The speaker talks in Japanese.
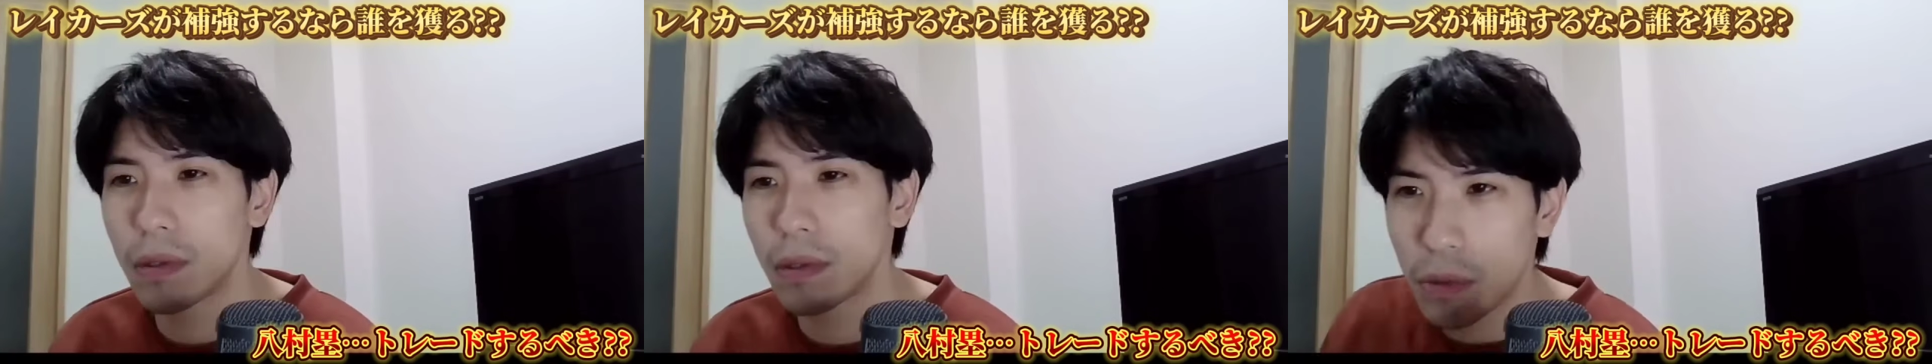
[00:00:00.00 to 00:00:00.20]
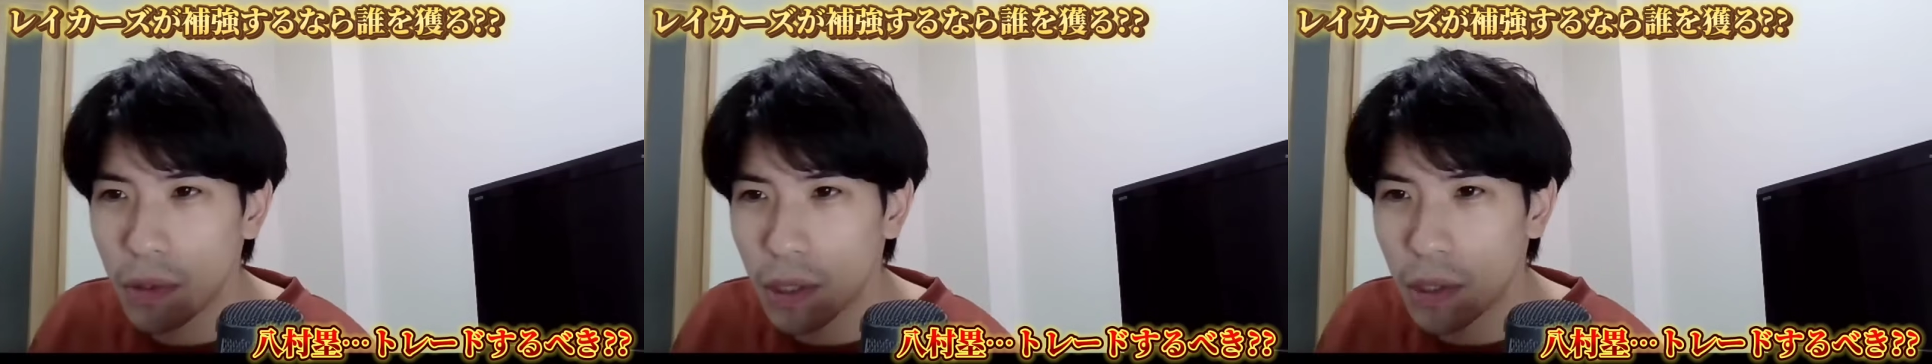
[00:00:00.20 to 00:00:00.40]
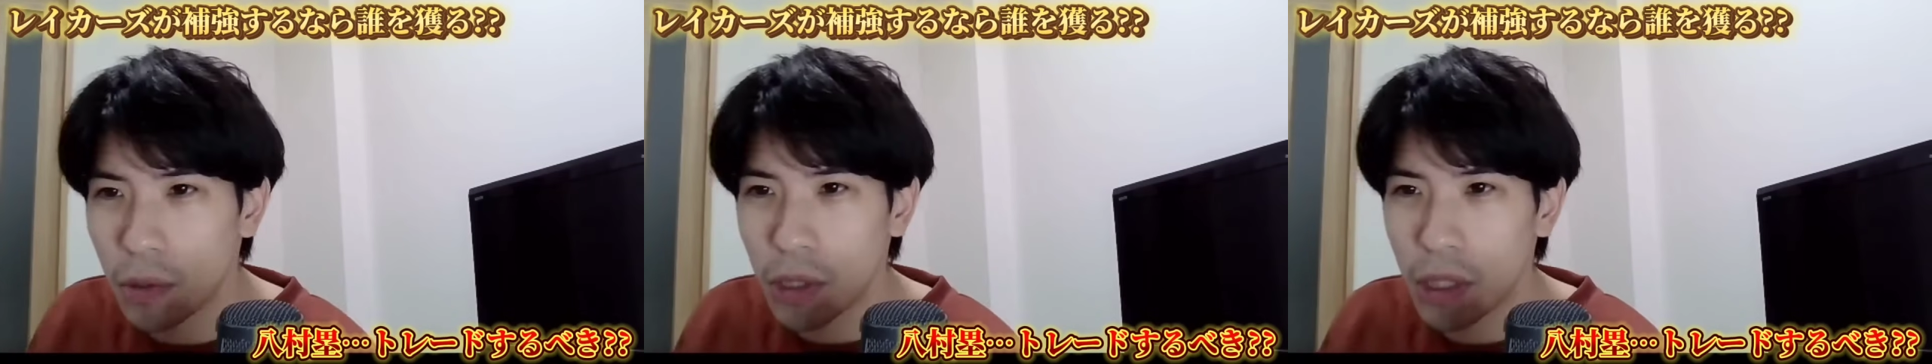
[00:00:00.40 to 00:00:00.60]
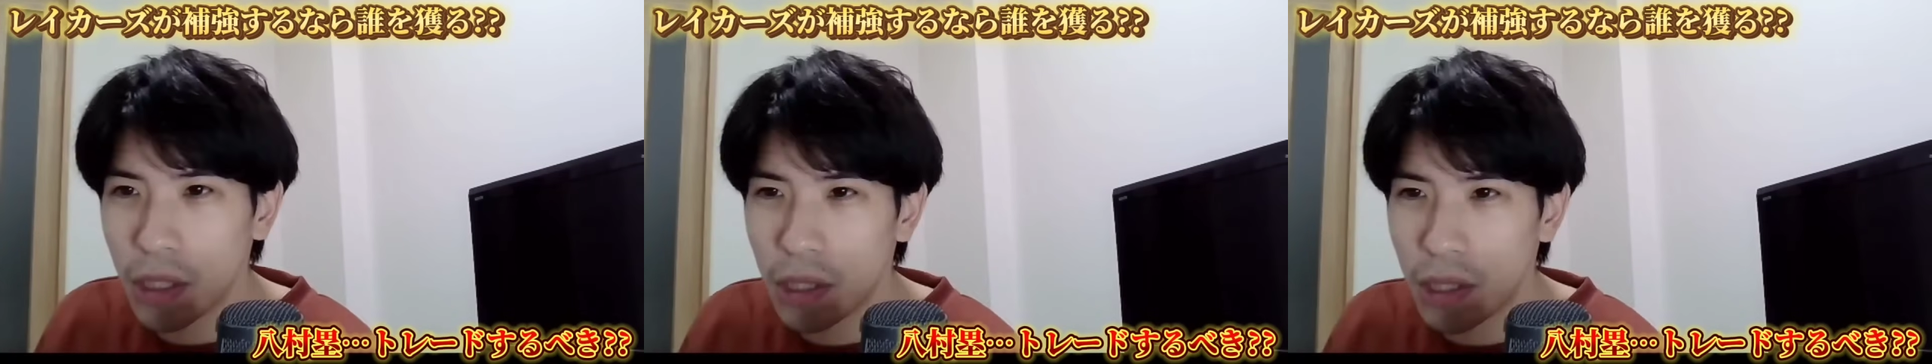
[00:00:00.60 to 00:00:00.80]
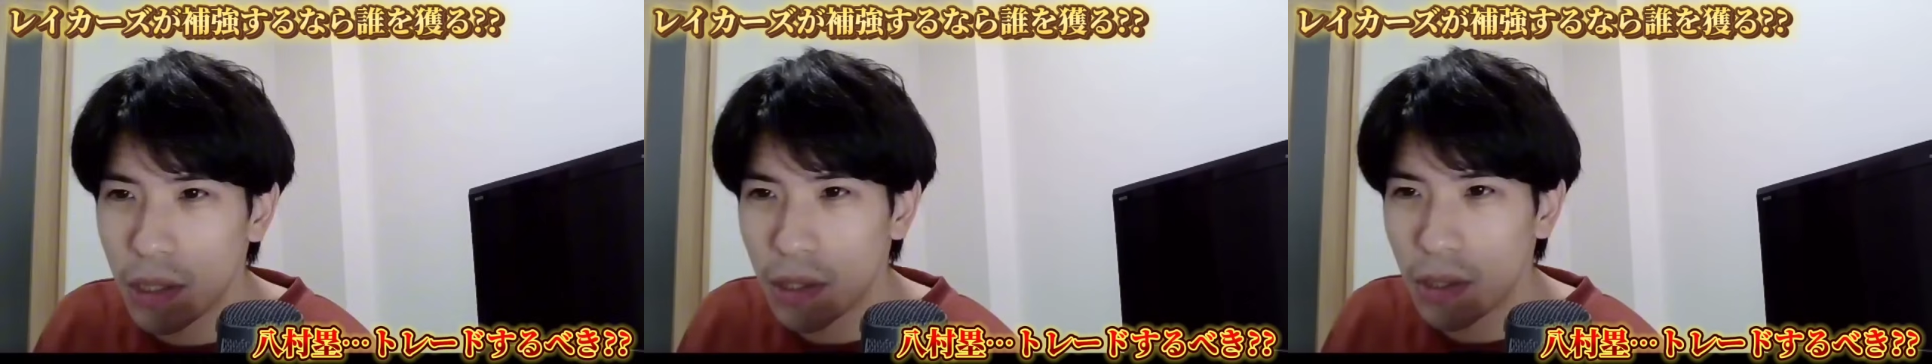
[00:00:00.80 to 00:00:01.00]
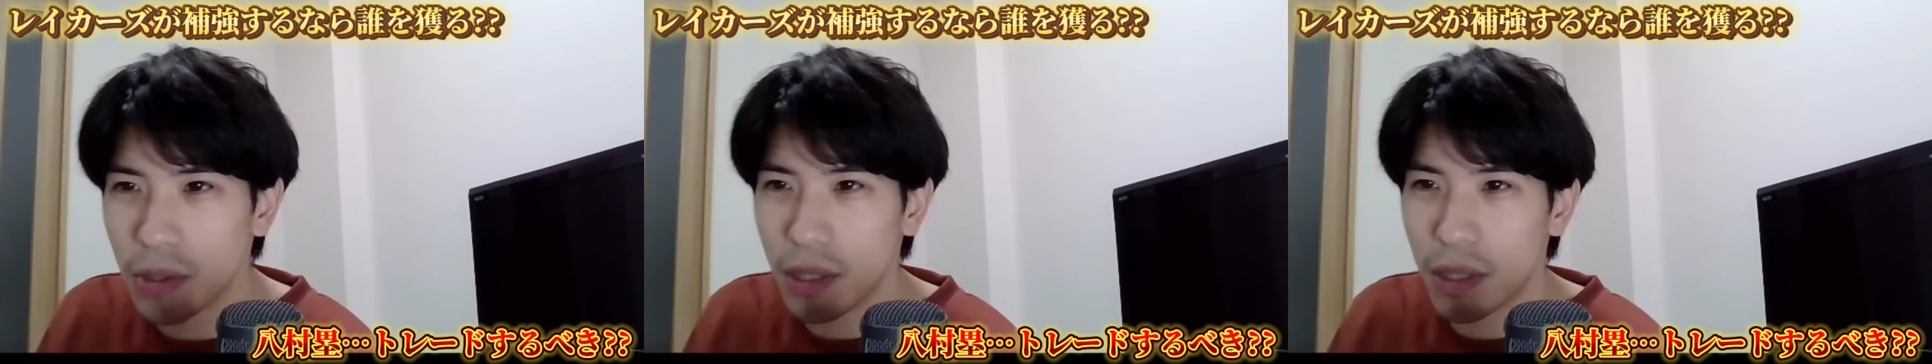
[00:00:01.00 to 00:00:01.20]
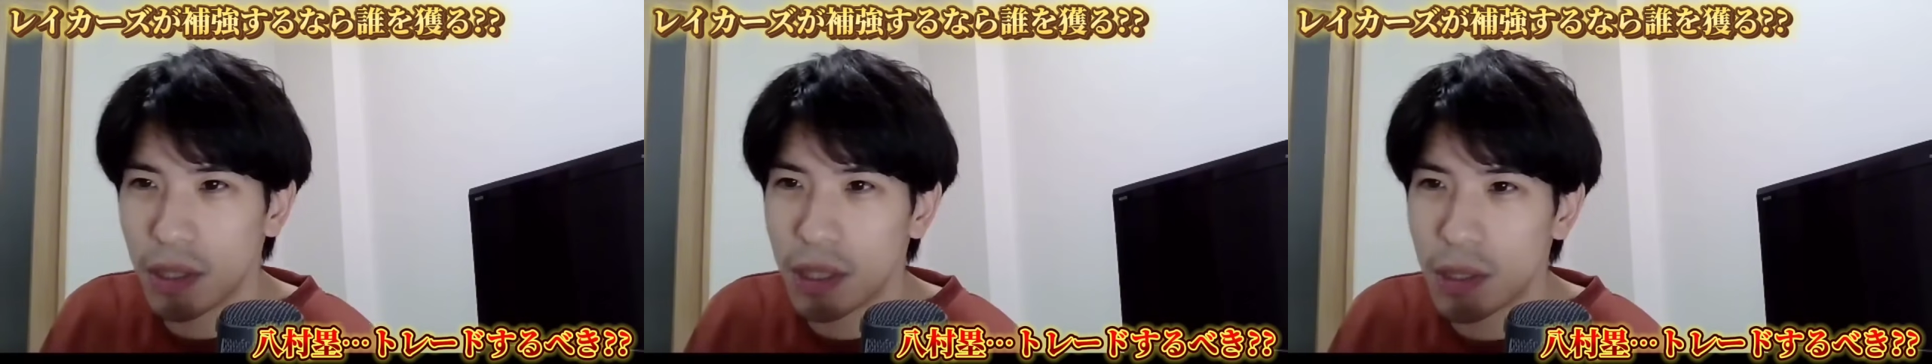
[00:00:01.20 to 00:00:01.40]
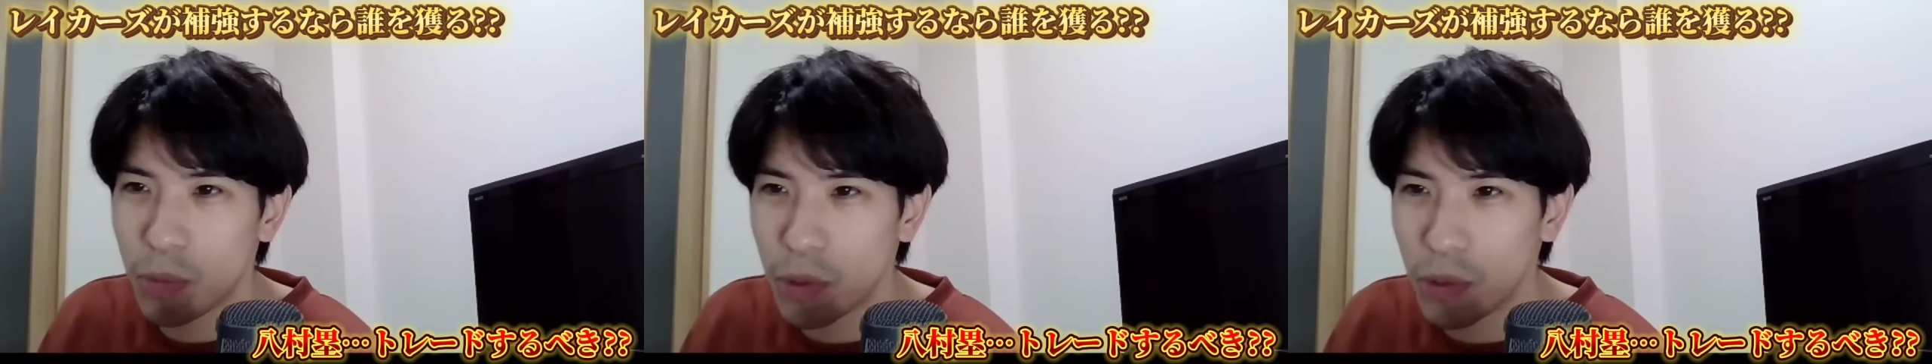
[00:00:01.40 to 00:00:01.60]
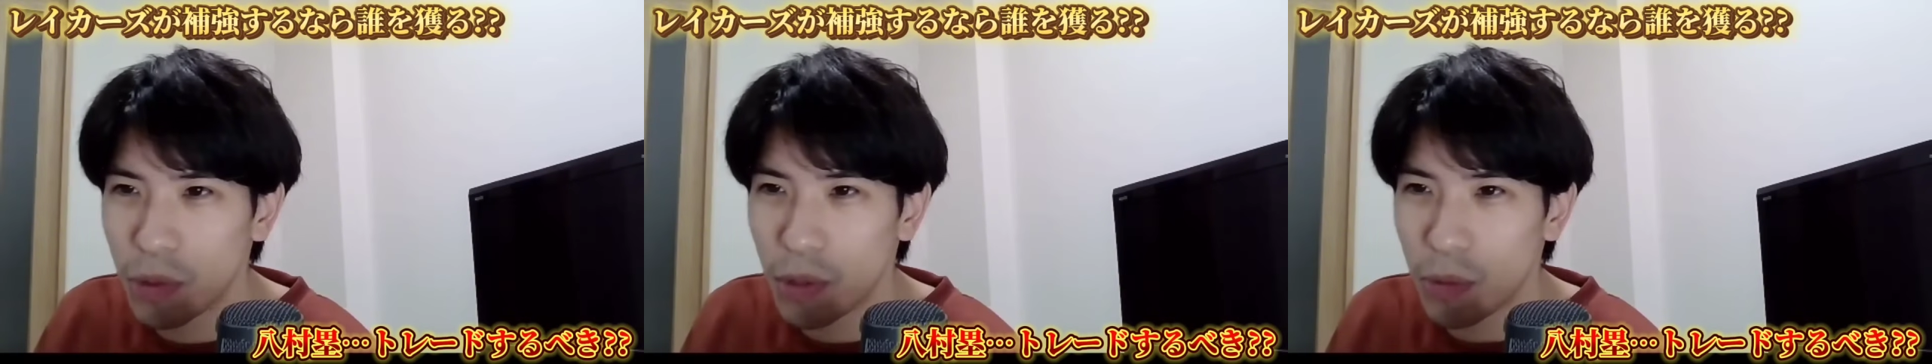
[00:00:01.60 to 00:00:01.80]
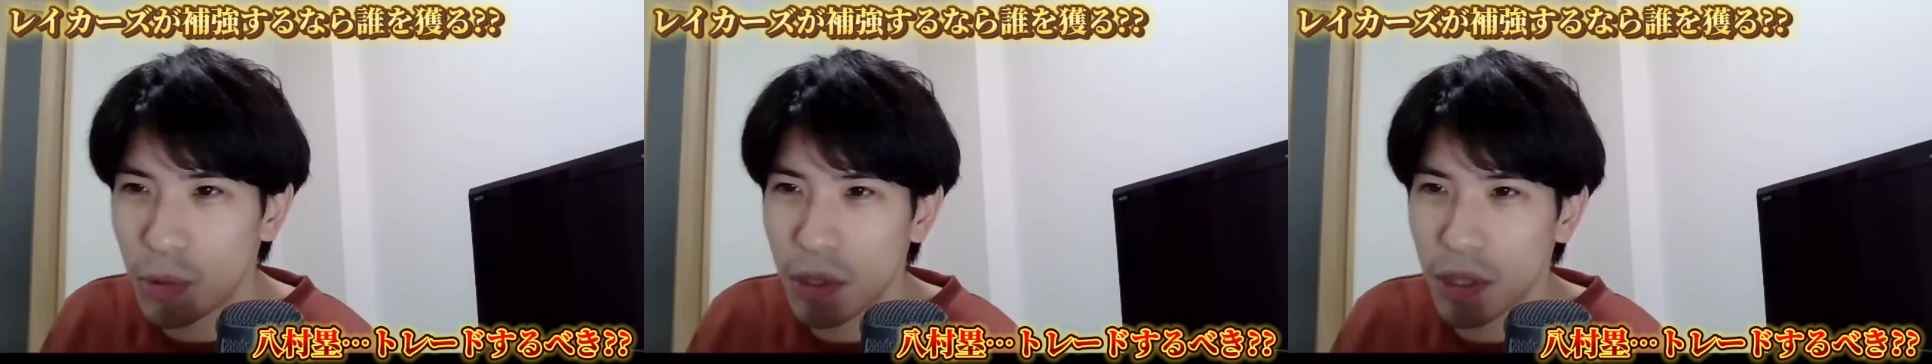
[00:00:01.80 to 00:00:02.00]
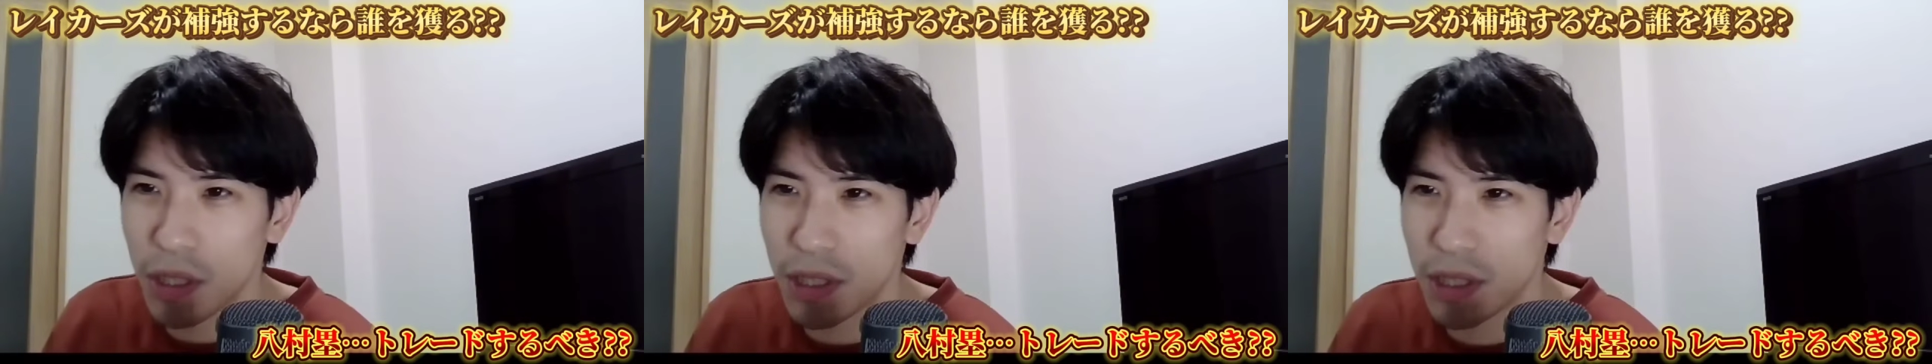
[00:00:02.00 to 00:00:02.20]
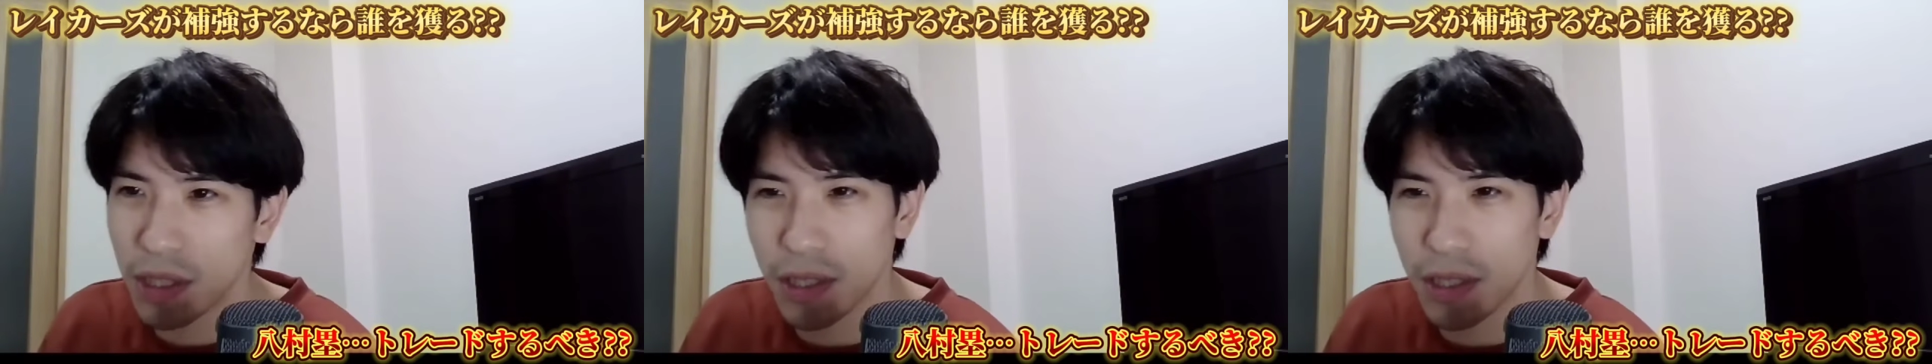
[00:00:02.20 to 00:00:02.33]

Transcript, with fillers: フロントが欲しいって言ってるだけで尻尾とは思ってない